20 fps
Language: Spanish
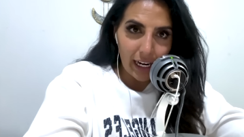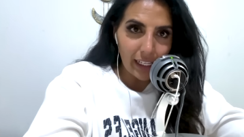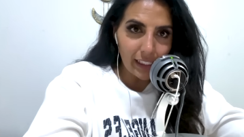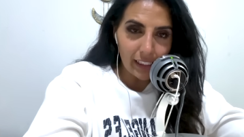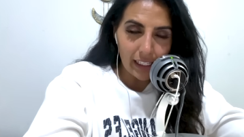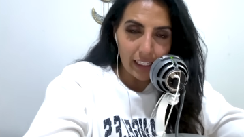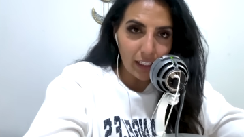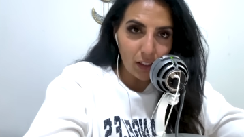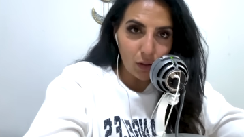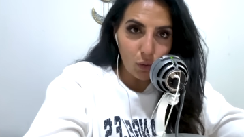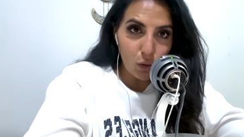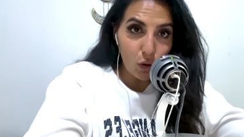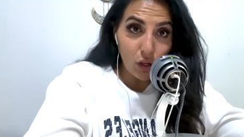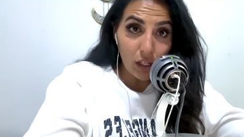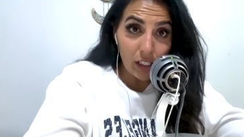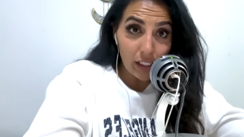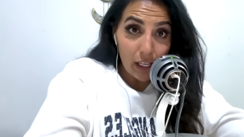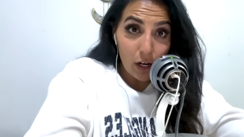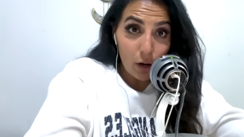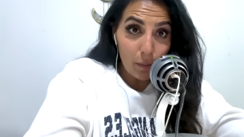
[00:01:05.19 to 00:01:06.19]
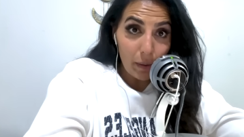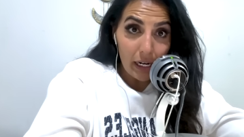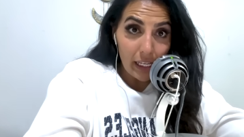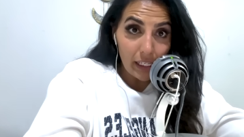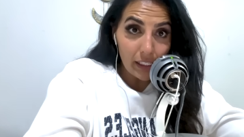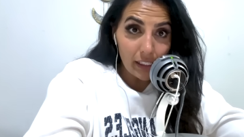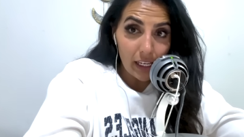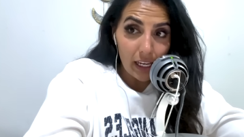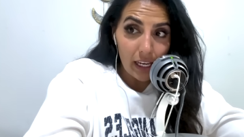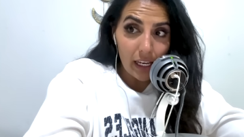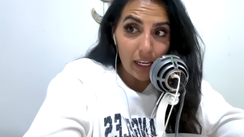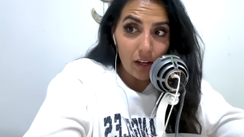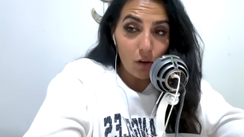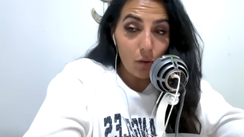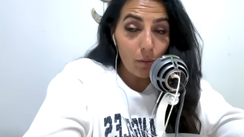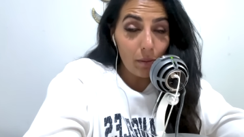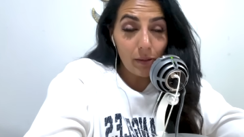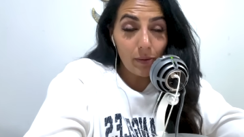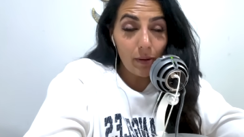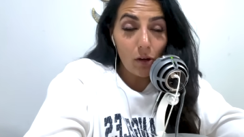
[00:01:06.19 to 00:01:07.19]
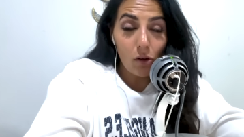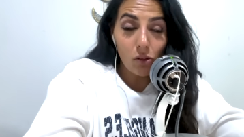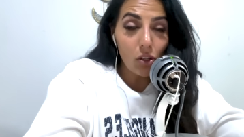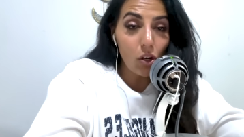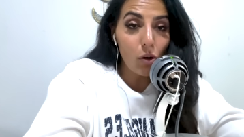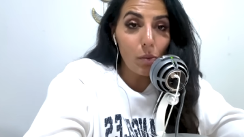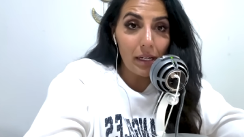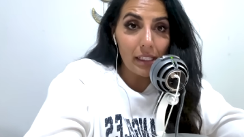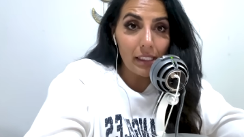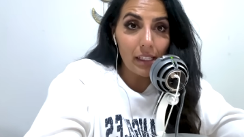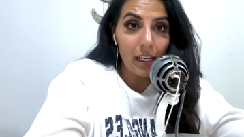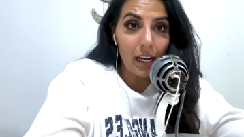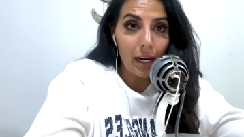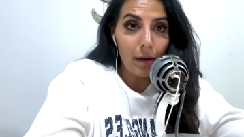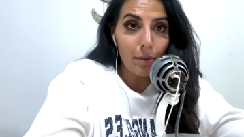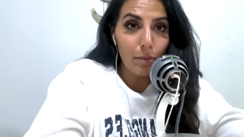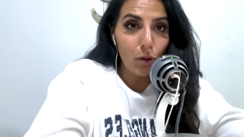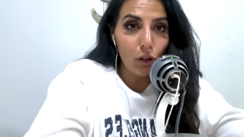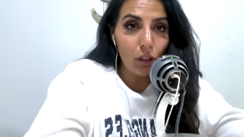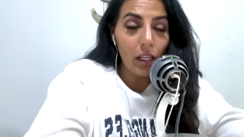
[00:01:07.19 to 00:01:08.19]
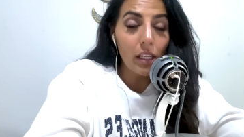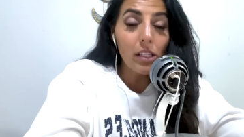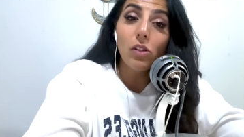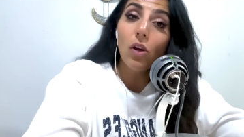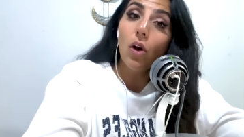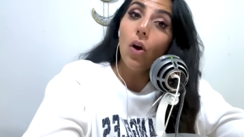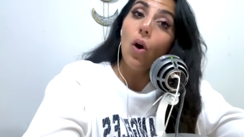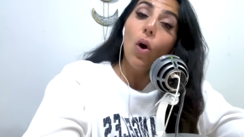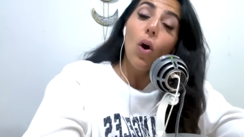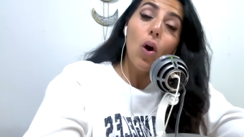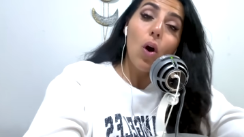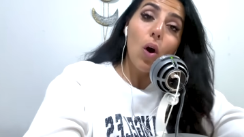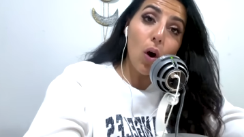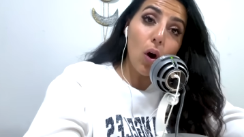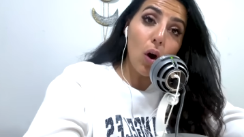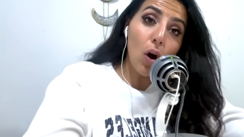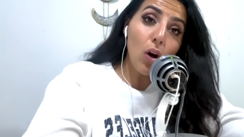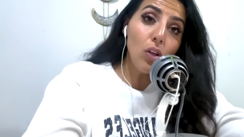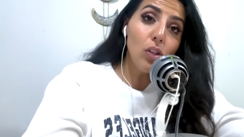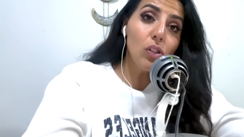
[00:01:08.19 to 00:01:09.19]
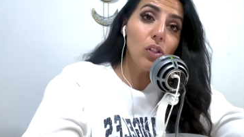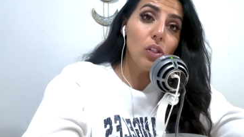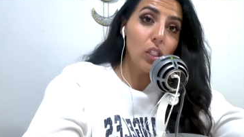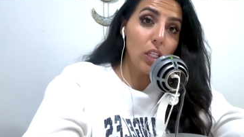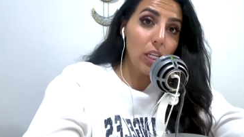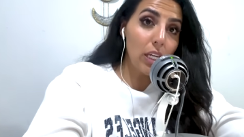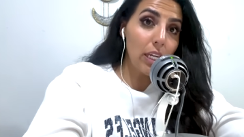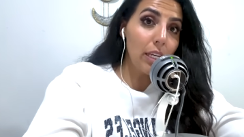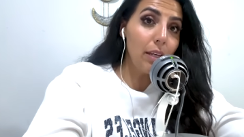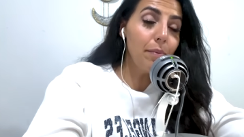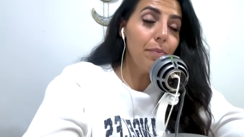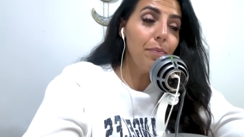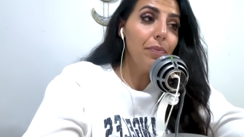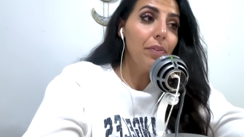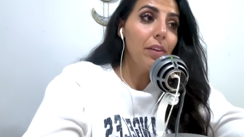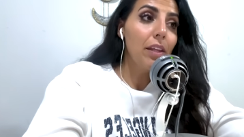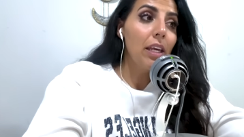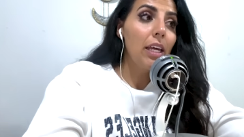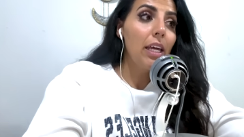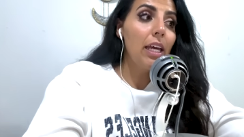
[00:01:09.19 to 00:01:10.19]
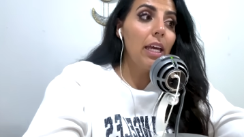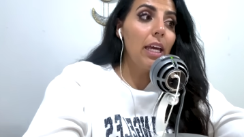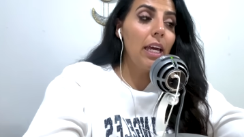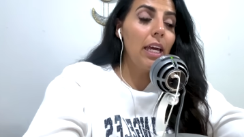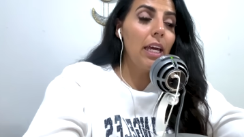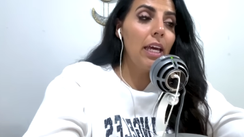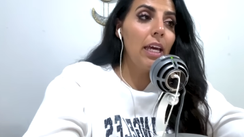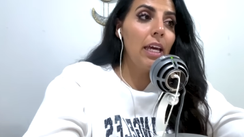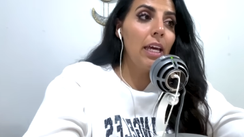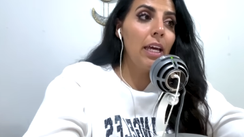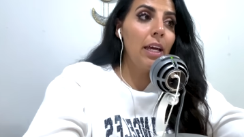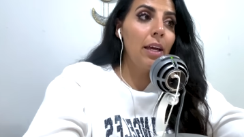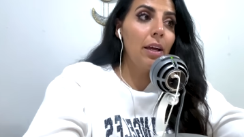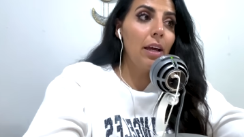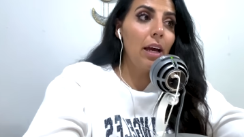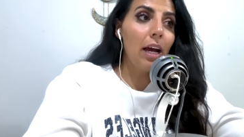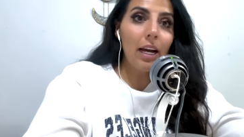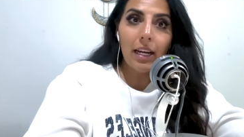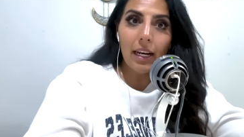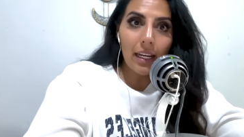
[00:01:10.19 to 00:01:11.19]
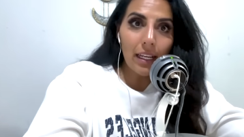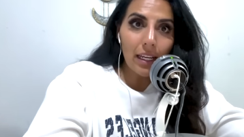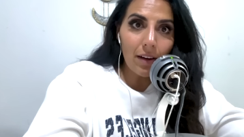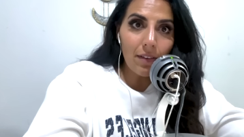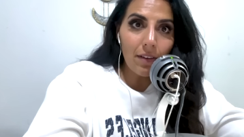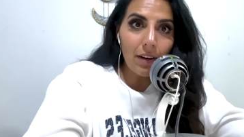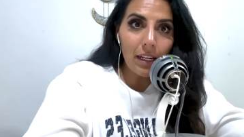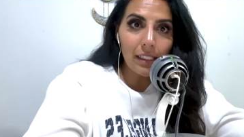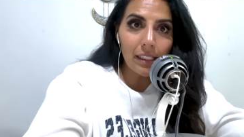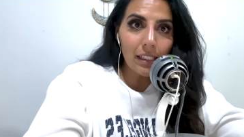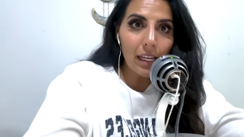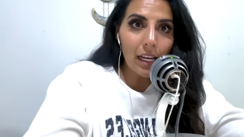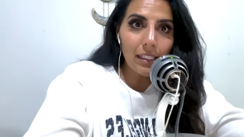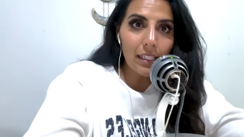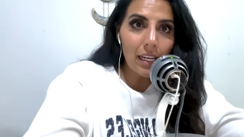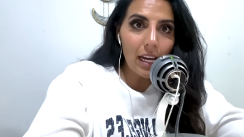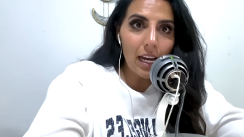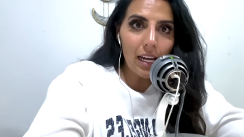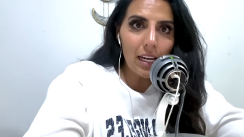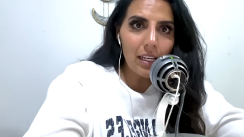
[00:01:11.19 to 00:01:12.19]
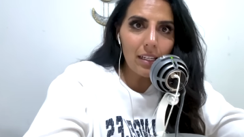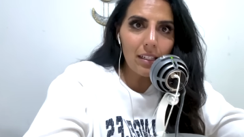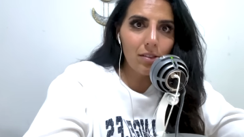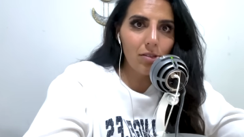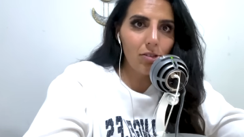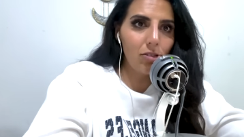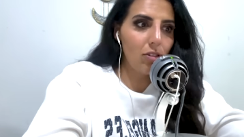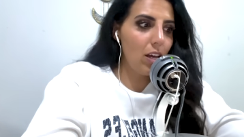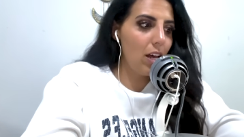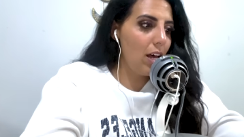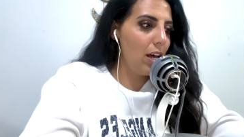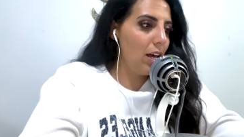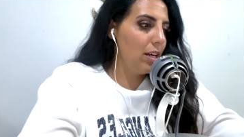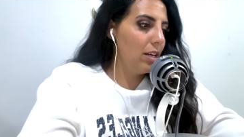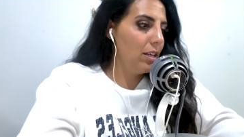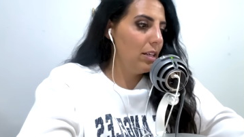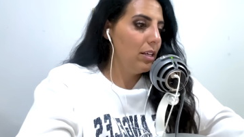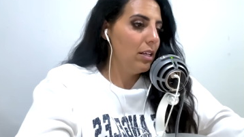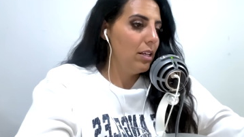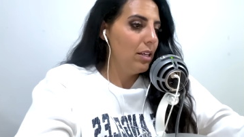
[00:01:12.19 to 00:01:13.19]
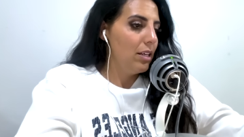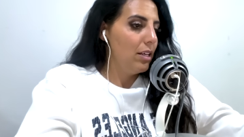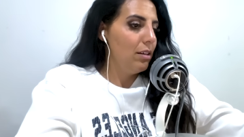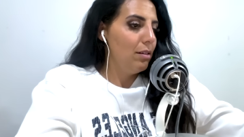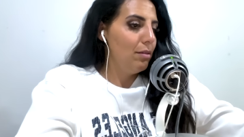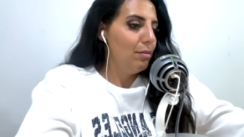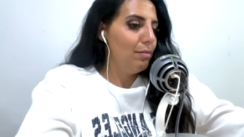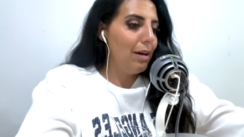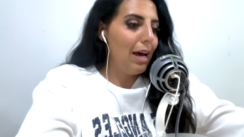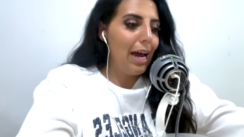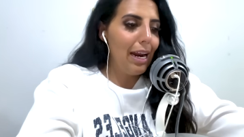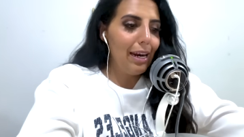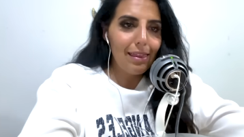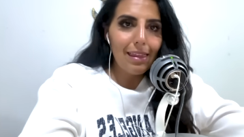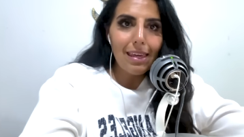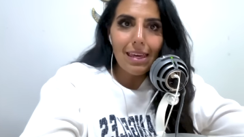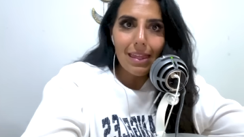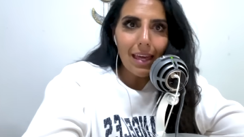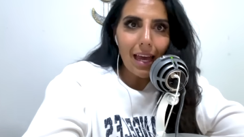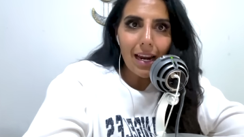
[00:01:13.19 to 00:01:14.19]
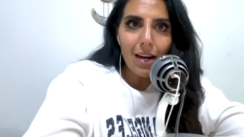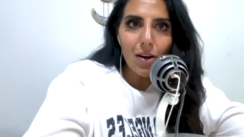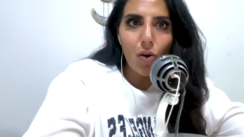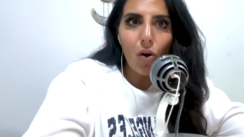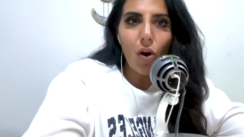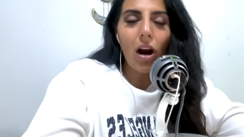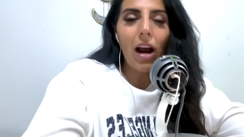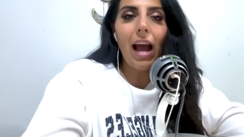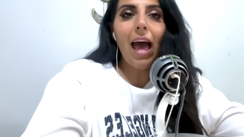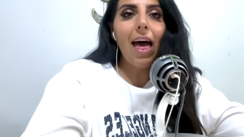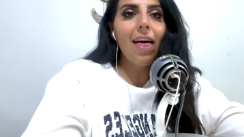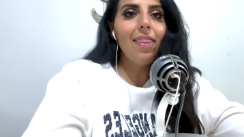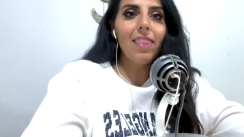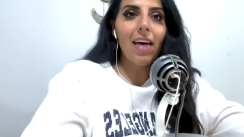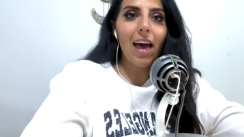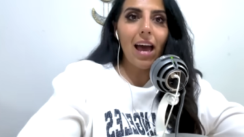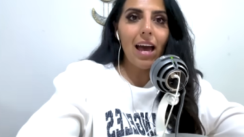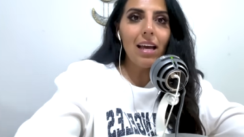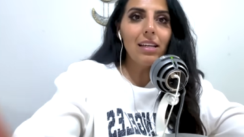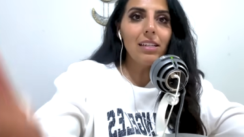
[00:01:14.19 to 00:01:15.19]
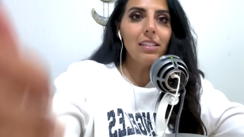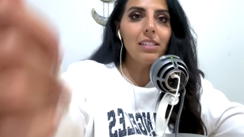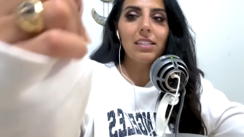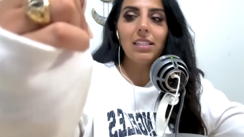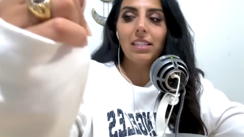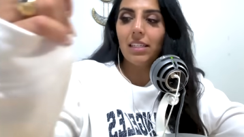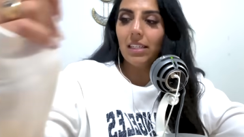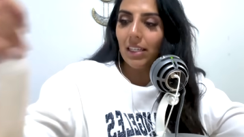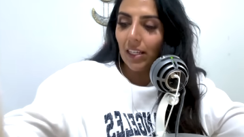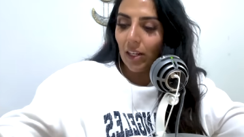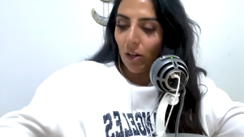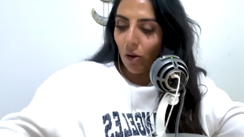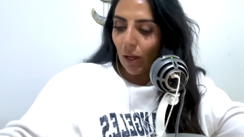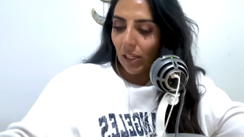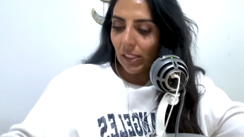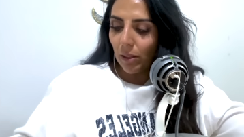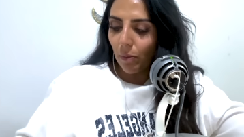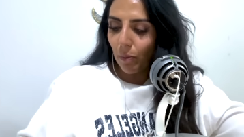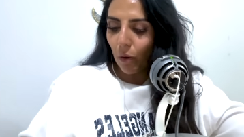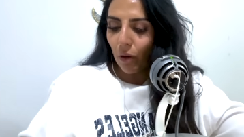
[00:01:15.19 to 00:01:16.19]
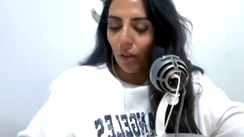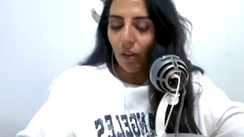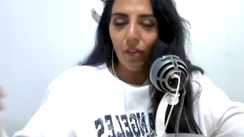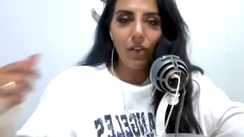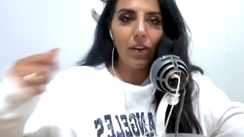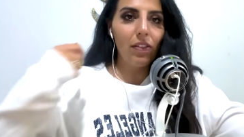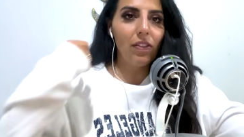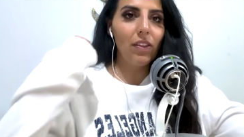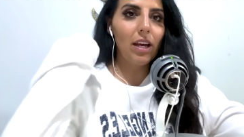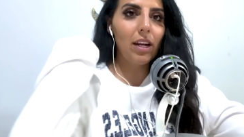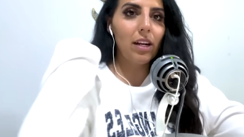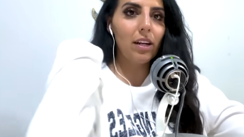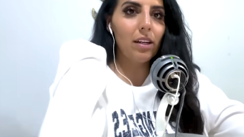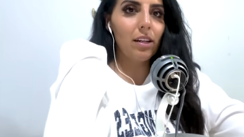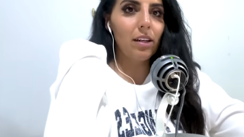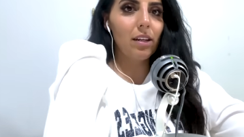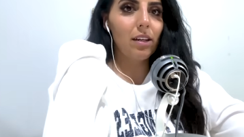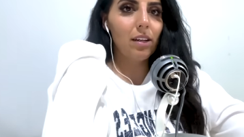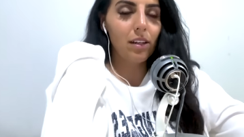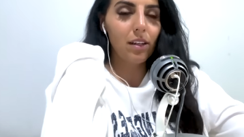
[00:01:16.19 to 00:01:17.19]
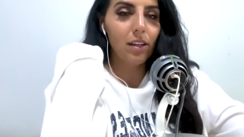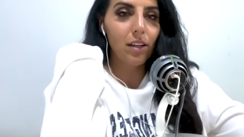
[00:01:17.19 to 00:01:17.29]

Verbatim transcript: este título y se lo merece, o más bien no se lo merece Gala Montes, o si eh, Angélica Vale está ya, o sea, ardida, enojada, y, lo hace por defender